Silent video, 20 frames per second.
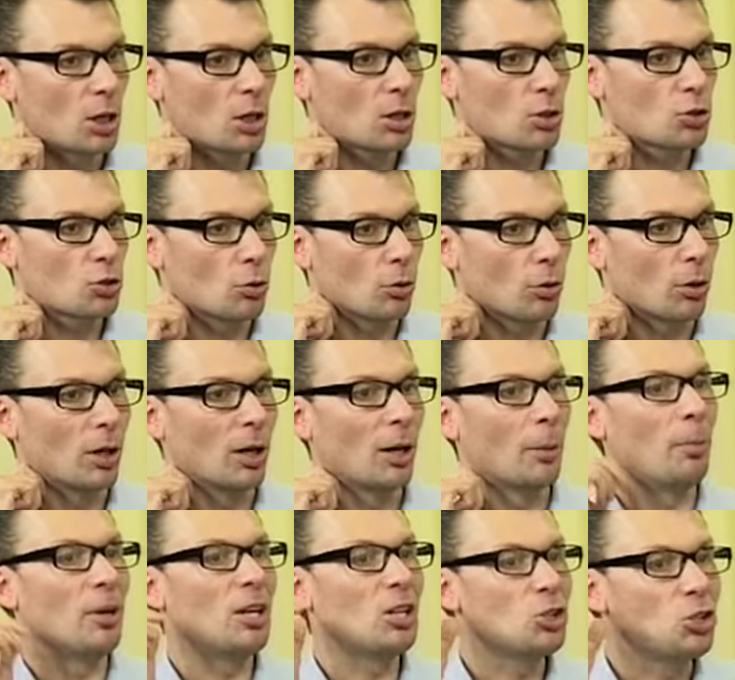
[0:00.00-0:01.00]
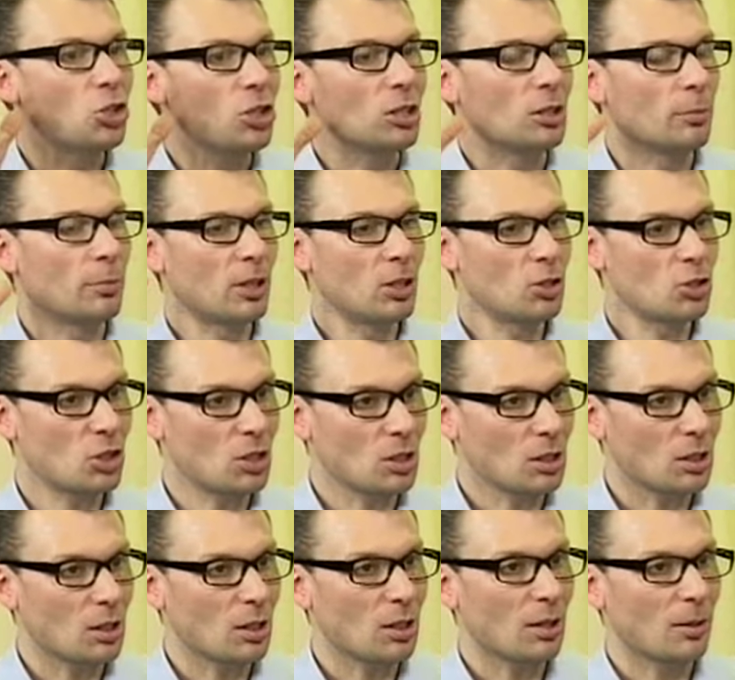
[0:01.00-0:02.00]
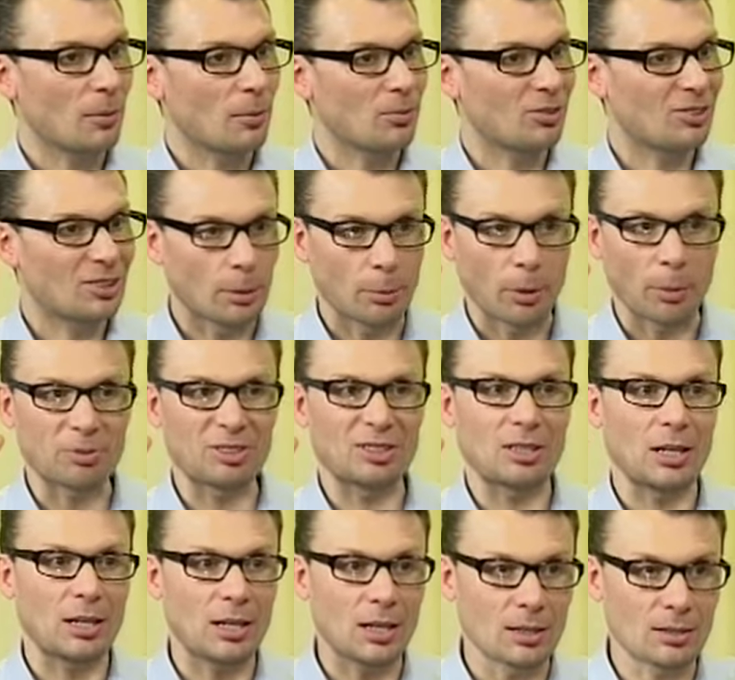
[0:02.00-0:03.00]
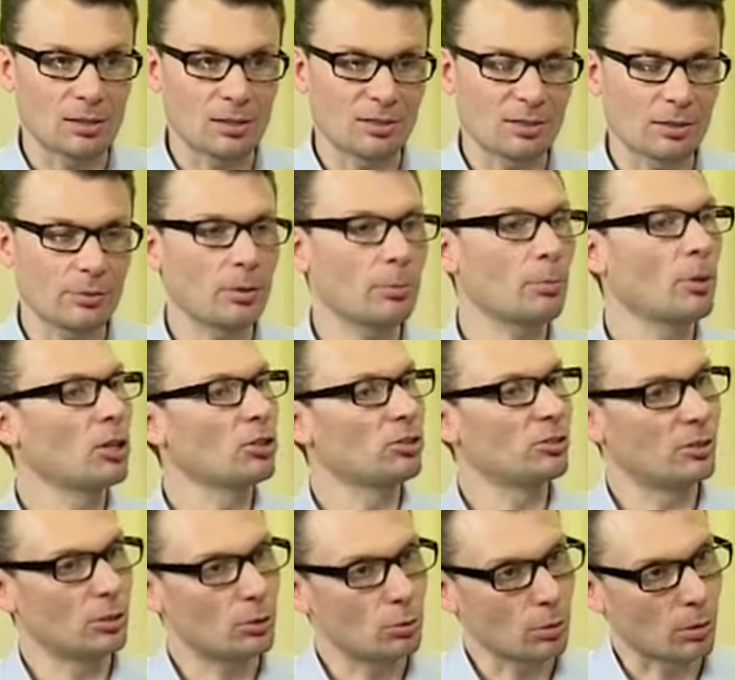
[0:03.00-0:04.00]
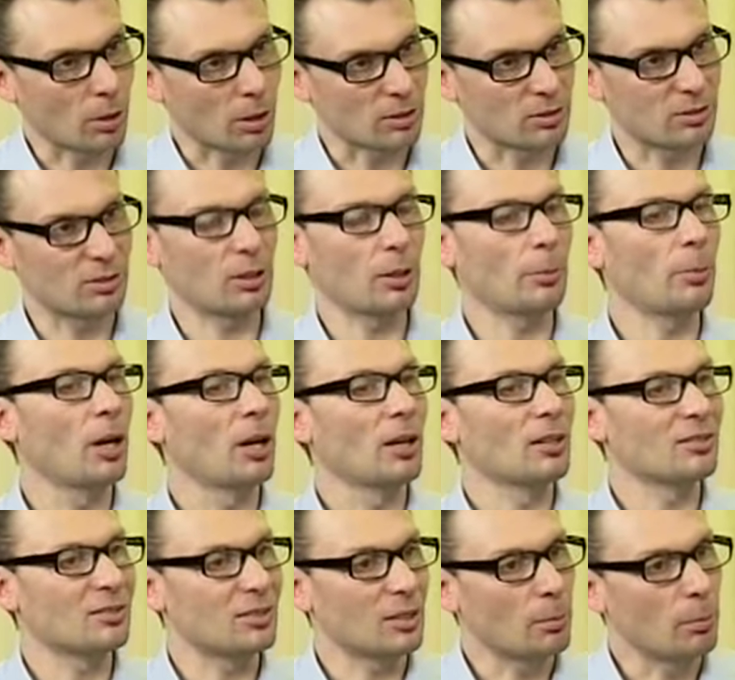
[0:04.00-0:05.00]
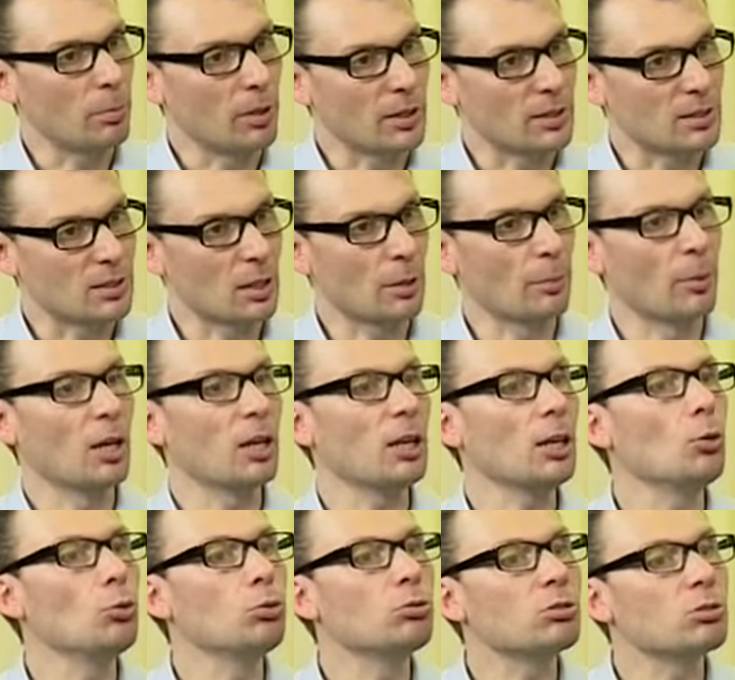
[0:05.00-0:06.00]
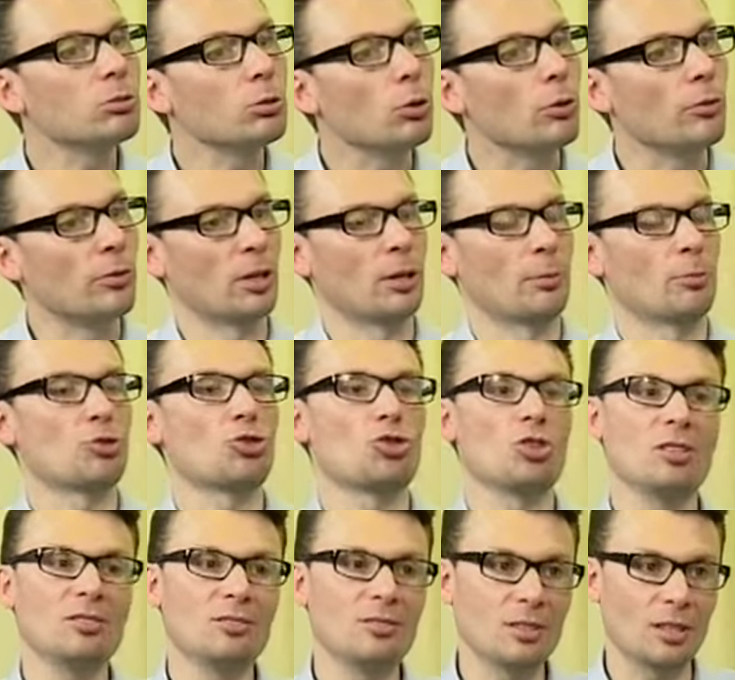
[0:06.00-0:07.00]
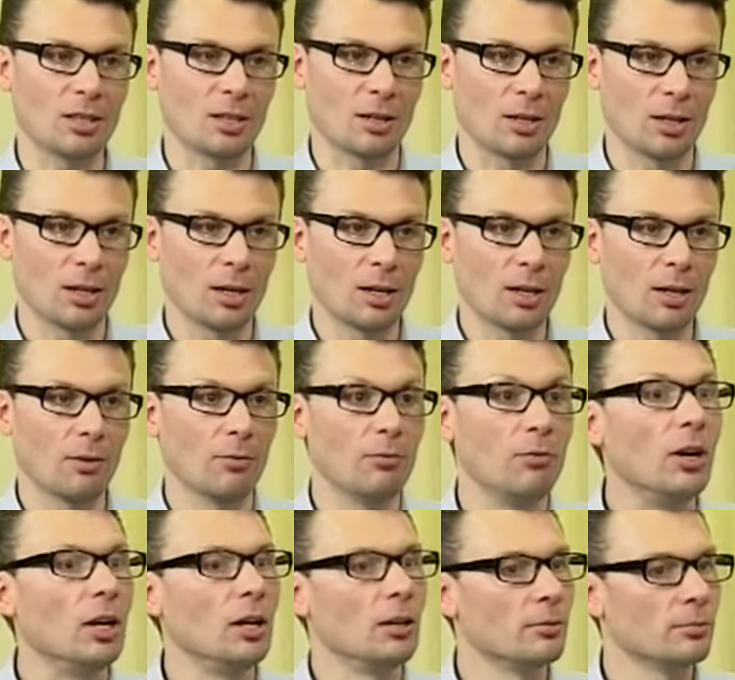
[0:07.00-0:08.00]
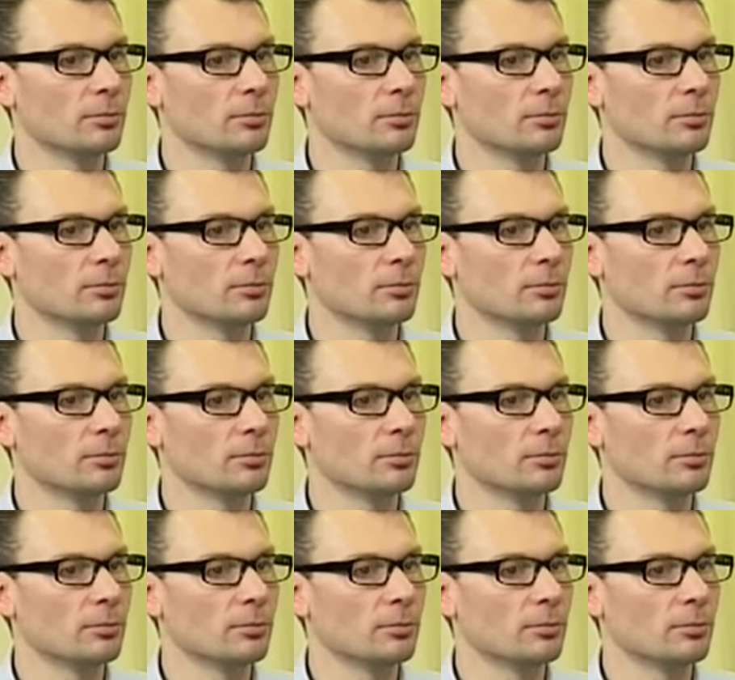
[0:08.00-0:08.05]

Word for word: что причина причин всем обстоятельствам, ситуациям, событиям и условиям жизни вы.